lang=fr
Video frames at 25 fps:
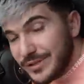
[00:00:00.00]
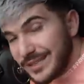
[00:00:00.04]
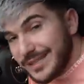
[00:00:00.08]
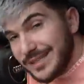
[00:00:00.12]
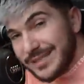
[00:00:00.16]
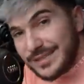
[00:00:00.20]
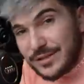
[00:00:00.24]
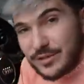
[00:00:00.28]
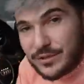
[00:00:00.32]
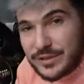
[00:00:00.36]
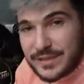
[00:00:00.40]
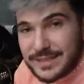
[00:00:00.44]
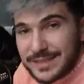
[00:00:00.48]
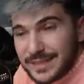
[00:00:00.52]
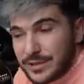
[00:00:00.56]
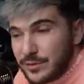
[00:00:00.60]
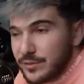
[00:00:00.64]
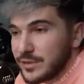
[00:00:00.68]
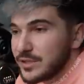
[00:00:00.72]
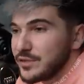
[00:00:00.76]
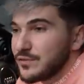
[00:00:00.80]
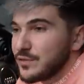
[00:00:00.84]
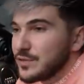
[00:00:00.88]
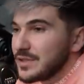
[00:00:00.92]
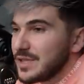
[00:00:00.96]
ceux qui s'y connaissent,
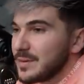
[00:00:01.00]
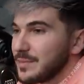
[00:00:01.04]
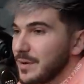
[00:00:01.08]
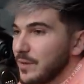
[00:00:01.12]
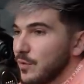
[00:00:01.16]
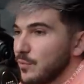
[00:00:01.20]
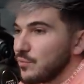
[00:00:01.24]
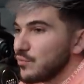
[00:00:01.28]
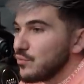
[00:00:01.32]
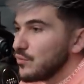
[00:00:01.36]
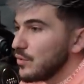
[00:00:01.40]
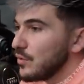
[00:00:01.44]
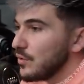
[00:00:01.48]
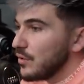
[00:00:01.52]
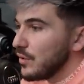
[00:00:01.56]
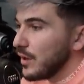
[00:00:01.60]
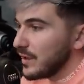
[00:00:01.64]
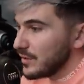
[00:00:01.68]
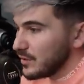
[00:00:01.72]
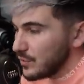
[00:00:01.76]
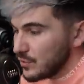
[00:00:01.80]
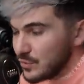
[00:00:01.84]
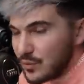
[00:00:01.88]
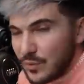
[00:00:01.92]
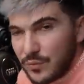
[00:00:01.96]
90 chevaux, c'est pas non plus euh,
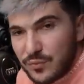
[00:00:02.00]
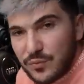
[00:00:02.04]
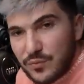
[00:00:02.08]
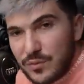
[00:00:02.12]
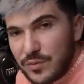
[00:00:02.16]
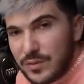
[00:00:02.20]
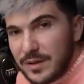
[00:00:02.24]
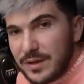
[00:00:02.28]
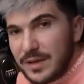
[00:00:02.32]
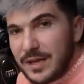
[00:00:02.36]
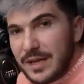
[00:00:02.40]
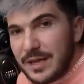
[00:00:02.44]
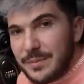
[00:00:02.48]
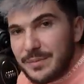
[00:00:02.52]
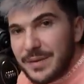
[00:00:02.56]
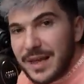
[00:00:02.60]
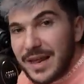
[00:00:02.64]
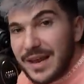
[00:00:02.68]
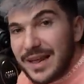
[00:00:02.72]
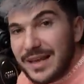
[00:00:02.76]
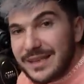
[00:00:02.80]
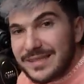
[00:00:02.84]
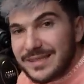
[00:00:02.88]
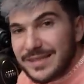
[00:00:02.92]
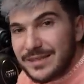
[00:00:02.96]
un truc de fou, mais
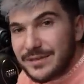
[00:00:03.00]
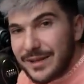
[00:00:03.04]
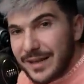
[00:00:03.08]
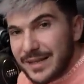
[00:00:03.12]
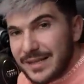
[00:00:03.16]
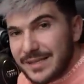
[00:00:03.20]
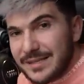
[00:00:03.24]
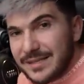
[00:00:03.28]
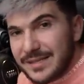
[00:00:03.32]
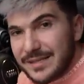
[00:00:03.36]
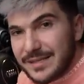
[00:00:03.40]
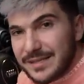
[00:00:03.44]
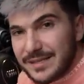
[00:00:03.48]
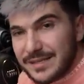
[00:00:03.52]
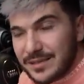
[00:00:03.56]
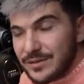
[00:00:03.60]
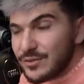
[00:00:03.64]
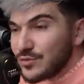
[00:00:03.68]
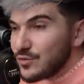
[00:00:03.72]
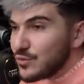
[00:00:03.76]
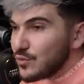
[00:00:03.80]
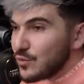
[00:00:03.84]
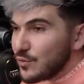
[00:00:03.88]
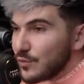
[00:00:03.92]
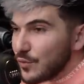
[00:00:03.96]
elle est, c'est une Alit 6.
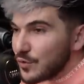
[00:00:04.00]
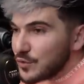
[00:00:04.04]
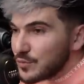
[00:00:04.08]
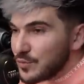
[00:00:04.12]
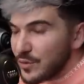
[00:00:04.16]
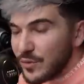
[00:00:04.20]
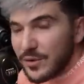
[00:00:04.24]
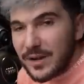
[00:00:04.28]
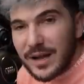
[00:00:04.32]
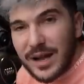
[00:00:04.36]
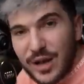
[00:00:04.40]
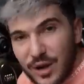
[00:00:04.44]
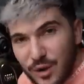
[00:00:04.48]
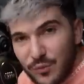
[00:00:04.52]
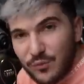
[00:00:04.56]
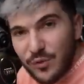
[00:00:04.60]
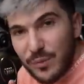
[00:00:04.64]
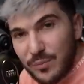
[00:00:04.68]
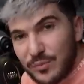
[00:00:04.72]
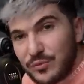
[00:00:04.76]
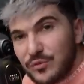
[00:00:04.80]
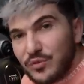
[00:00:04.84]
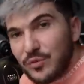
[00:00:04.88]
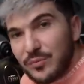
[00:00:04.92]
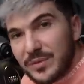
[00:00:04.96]
Du coup, franchement, elle
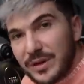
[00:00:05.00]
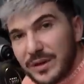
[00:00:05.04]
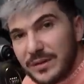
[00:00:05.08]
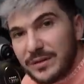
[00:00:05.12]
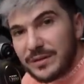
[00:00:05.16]
envoie plutôt bien.